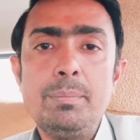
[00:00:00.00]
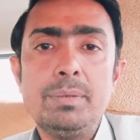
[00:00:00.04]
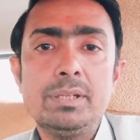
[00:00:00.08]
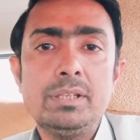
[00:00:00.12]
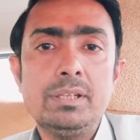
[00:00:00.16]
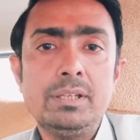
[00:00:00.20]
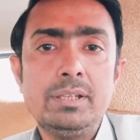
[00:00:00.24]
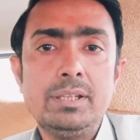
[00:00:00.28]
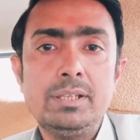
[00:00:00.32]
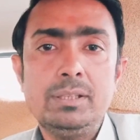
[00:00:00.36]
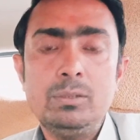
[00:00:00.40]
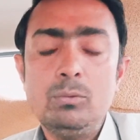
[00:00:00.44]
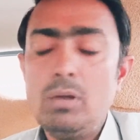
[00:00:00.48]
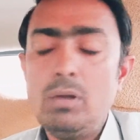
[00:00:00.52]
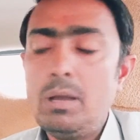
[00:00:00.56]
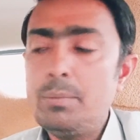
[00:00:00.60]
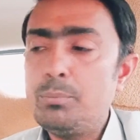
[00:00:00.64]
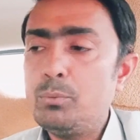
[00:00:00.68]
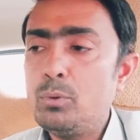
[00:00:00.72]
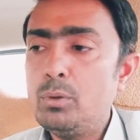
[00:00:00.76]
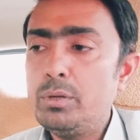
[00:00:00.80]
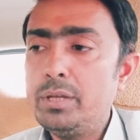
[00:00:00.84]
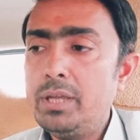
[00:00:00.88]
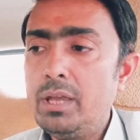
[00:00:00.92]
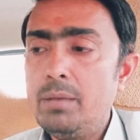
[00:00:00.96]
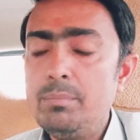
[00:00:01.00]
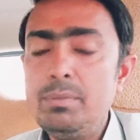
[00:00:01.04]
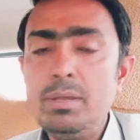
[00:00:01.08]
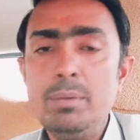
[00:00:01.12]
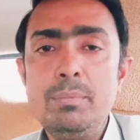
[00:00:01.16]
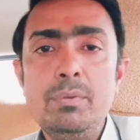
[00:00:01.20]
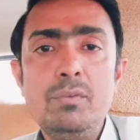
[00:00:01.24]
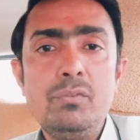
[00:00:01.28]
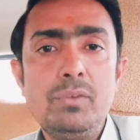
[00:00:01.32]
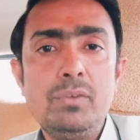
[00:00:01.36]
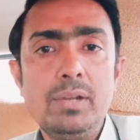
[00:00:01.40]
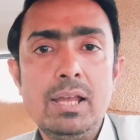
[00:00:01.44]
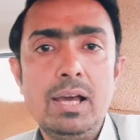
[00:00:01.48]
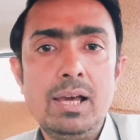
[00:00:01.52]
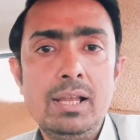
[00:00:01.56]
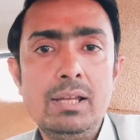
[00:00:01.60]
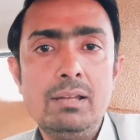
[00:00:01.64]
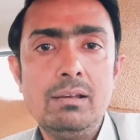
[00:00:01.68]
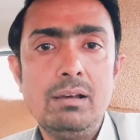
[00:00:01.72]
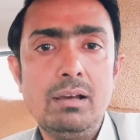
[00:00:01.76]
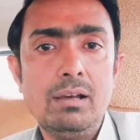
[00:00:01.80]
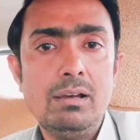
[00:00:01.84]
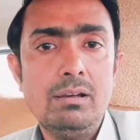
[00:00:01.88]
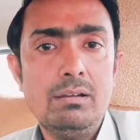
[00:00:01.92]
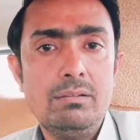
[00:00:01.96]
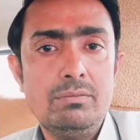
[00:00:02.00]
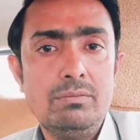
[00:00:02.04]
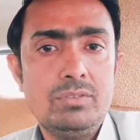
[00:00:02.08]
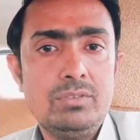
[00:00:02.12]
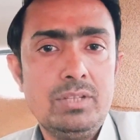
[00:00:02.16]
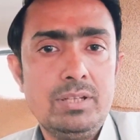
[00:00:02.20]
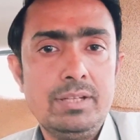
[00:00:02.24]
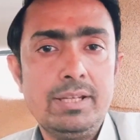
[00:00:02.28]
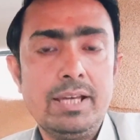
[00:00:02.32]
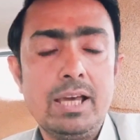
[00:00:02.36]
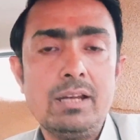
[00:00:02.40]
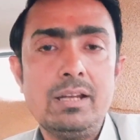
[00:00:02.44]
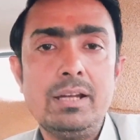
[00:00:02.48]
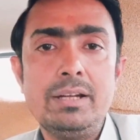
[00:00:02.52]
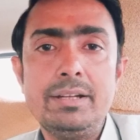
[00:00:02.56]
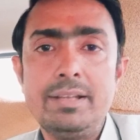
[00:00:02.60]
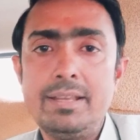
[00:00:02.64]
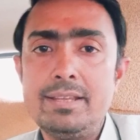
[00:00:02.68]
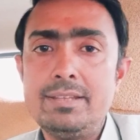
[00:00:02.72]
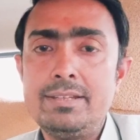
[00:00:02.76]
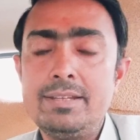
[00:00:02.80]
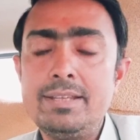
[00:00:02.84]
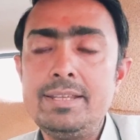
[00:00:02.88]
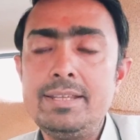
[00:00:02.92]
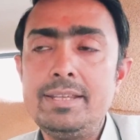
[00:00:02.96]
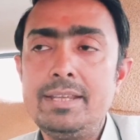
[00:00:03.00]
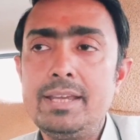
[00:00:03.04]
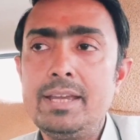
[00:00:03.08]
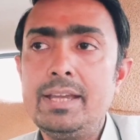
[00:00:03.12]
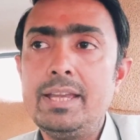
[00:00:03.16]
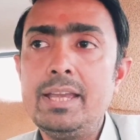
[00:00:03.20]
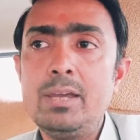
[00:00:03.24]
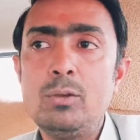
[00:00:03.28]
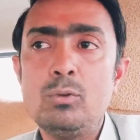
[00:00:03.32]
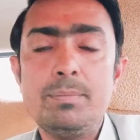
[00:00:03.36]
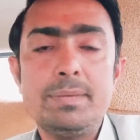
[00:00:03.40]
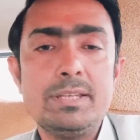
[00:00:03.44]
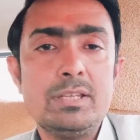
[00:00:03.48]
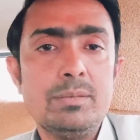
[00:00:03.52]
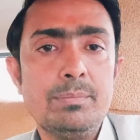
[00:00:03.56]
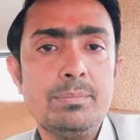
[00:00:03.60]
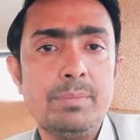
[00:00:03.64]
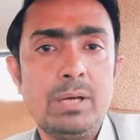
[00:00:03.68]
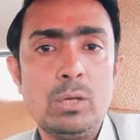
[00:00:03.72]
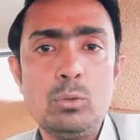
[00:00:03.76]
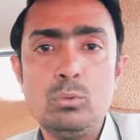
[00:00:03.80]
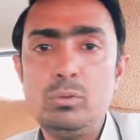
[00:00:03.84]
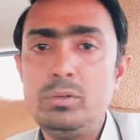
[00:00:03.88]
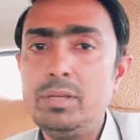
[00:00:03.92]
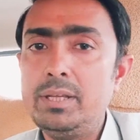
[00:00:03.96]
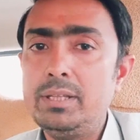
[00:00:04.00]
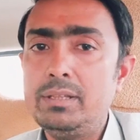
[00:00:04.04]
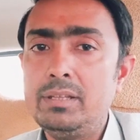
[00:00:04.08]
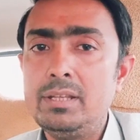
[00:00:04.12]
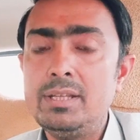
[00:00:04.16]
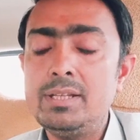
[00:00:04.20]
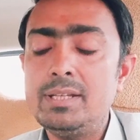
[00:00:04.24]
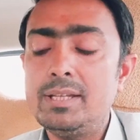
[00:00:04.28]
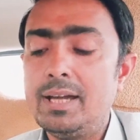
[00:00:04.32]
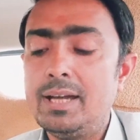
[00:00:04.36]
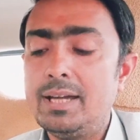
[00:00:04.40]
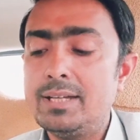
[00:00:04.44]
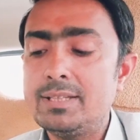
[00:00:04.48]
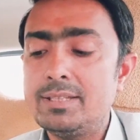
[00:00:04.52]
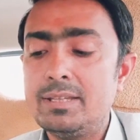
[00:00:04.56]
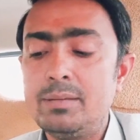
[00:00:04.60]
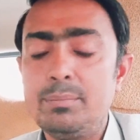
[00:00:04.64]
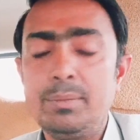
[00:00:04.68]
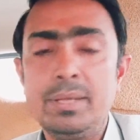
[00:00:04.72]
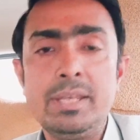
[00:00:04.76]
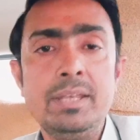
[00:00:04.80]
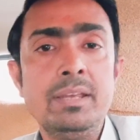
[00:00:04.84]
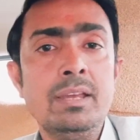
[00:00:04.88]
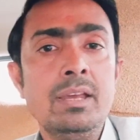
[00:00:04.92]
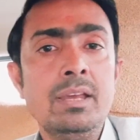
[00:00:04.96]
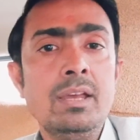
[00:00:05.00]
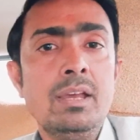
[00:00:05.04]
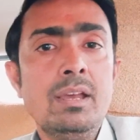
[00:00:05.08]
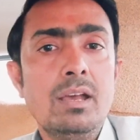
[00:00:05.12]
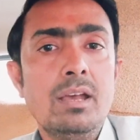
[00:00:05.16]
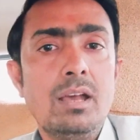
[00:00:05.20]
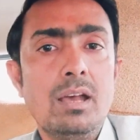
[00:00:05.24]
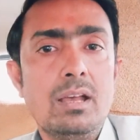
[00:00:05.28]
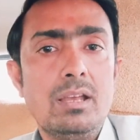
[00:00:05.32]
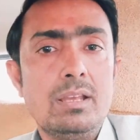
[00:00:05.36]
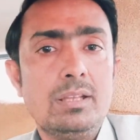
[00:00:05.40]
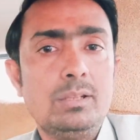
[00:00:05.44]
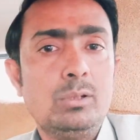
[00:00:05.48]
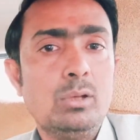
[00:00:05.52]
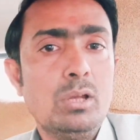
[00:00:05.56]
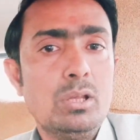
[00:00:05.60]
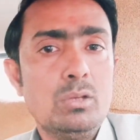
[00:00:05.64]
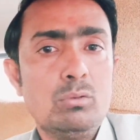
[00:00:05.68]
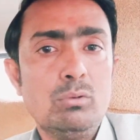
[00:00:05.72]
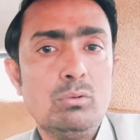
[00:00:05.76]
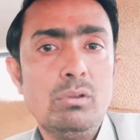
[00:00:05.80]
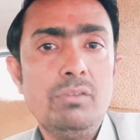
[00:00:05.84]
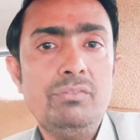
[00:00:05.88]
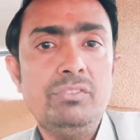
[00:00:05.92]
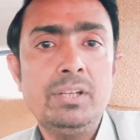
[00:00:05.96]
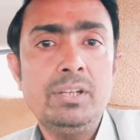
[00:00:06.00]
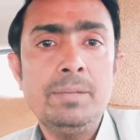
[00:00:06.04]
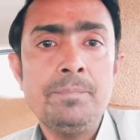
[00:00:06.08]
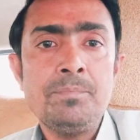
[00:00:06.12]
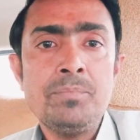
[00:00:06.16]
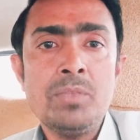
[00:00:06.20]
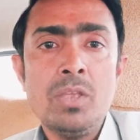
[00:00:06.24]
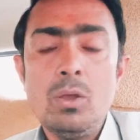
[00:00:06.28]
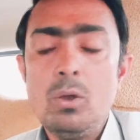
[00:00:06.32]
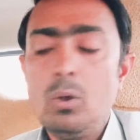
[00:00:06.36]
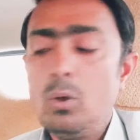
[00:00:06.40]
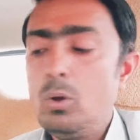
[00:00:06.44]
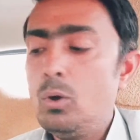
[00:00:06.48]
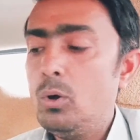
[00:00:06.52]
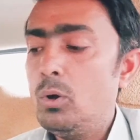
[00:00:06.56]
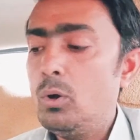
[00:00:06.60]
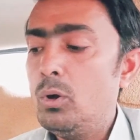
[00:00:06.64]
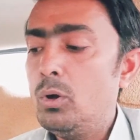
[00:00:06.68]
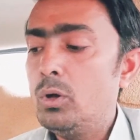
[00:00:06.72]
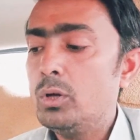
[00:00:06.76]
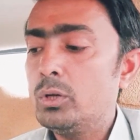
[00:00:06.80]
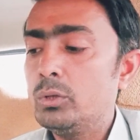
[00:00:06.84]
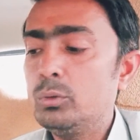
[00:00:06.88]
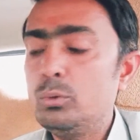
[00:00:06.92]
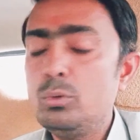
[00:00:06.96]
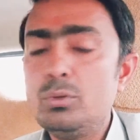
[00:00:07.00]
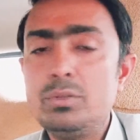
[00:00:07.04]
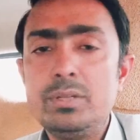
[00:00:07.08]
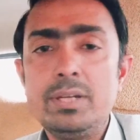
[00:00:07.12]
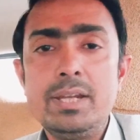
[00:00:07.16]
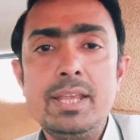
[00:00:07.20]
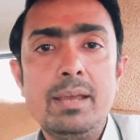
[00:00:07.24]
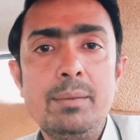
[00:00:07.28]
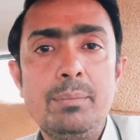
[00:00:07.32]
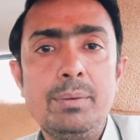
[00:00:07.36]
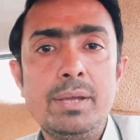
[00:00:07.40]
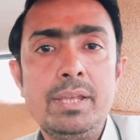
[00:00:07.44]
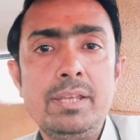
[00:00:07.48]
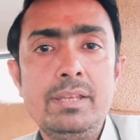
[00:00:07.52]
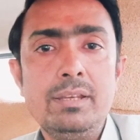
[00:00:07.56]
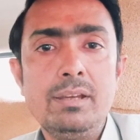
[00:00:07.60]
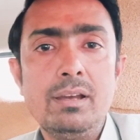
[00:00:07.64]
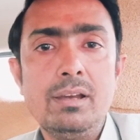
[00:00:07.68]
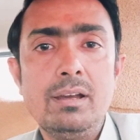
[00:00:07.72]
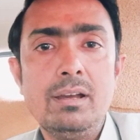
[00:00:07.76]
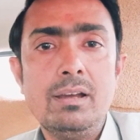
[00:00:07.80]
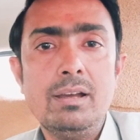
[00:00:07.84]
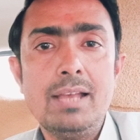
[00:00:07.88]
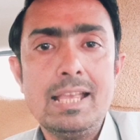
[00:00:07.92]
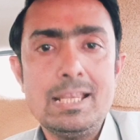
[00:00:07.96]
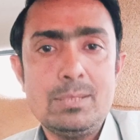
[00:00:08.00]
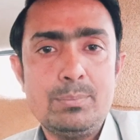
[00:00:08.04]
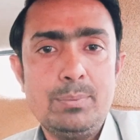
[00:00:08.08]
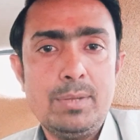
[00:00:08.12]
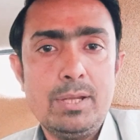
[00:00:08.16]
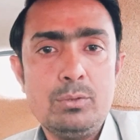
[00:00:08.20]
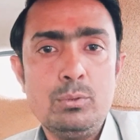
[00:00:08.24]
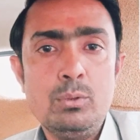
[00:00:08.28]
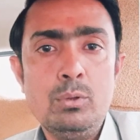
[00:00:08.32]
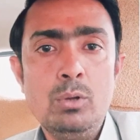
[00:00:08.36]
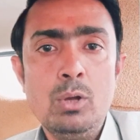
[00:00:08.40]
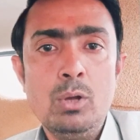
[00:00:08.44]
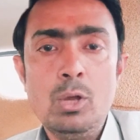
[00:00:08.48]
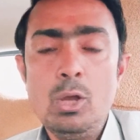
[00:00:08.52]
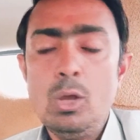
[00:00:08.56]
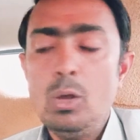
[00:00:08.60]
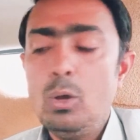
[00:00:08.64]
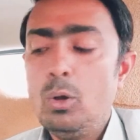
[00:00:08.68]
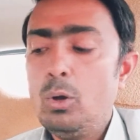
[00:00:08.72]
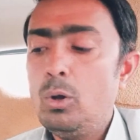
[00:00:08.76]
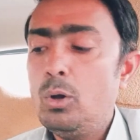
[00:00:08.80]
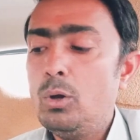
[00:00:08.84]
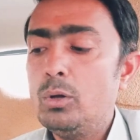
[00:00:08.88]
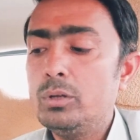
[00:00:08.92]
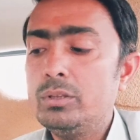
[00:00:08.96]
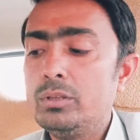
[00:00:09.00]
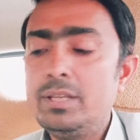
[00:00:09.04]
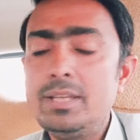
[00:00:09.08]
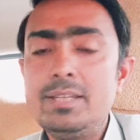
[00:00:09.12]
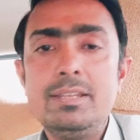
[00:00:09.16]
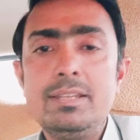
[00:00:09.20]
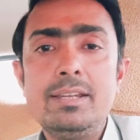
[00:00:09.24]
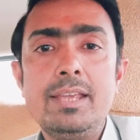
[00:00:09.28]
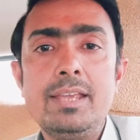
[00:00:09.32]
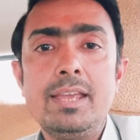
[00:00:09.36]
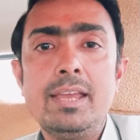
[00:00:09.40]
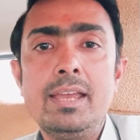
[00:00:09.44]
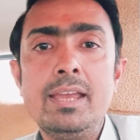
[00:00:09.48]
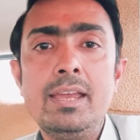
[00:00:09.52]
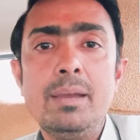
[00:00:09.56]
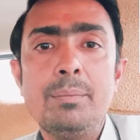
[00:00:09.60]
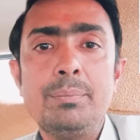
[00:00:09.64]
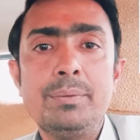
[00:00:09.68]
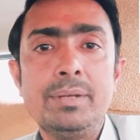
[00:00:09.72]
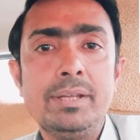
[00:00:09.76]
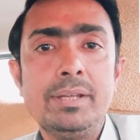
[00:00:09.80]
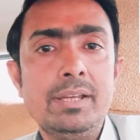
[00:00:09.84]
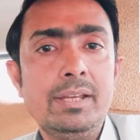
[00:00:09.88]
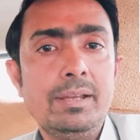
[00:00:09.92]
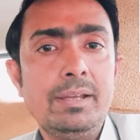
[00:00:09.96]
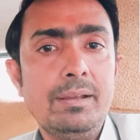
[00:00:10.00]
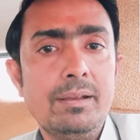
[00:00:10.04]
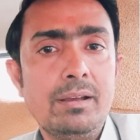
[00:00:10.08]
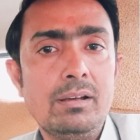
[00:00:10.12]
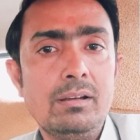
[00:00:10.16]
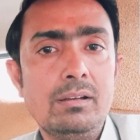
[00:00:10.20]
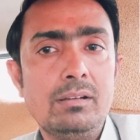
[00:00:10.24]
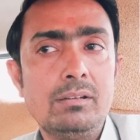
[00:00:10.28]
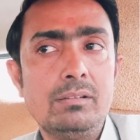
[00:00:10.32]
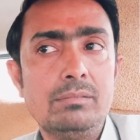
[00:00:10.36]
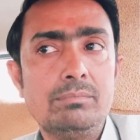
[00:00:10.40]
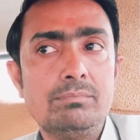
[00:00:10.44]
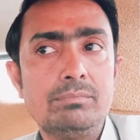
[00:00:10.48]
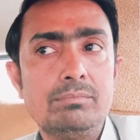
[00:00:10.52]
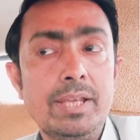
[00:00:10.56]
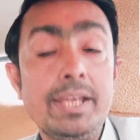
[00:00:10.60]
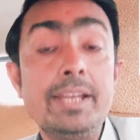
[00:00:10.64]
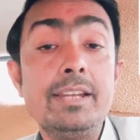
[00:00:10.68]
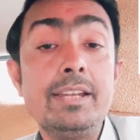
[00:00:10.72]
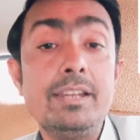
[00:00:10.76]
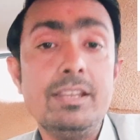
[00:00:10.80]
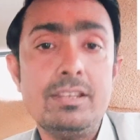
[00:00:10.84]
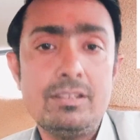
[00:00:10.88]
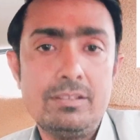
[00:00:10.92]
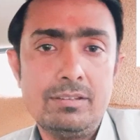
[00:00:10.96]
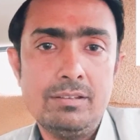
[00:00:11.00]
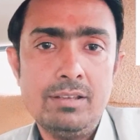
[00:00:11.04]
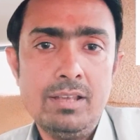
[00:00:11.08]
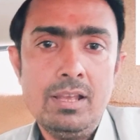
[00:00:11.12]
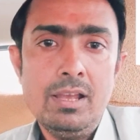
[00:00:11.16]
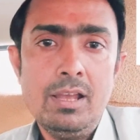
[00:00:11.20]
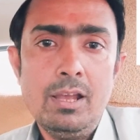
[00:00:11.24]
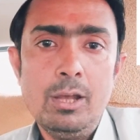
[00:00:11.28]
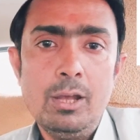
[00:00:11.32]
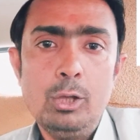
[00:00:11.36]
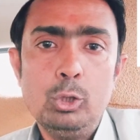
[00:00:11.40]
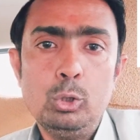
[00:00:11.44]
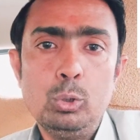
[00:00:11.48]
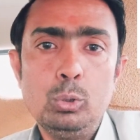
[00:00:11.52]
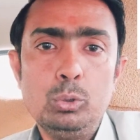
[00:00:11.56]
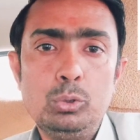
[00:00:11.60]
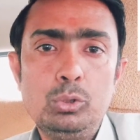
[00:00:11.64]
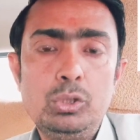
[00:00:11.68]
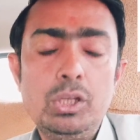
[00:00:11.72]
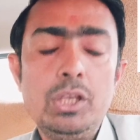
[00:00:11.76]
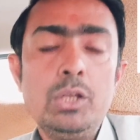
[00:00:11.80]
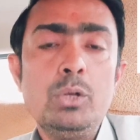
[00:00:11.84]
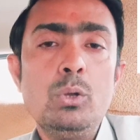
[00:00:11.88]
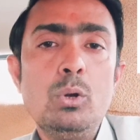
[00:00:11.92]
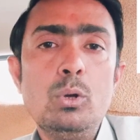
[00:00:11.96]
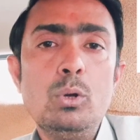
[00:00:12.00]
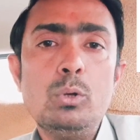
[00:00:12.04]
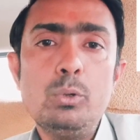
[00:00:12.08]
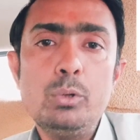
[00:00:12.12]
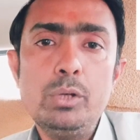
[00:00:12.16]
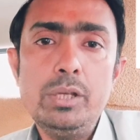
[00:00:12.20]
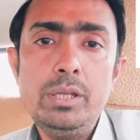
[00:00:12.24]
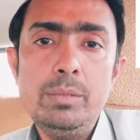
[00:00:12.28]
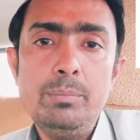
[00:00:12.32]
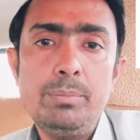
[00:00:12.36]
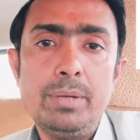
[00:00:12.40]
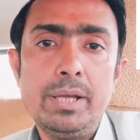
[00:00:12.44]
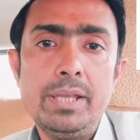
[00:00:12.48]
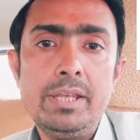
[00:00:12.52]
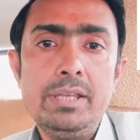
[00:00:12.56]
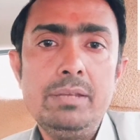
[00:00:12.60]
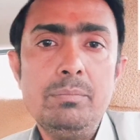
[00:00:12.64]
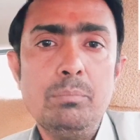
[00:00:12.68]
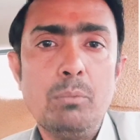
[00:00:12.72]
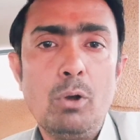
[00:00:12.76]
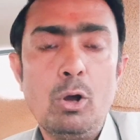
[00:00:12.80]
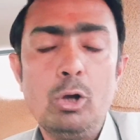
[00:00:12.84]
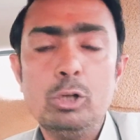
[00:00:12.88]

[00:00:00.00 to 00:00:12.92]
मैं बता देता हूँ आपको कि अभी अभी फ़िलहाल जिन कार का टेस्टिंग किया गया उनमें से मारुति की तीन कार्स हैं भाई एक तो है स्विफ्ट और दूसरी है भाई एस्प्रेसो और तीसरी है अपने इग्निस तो तीनों को ही भाई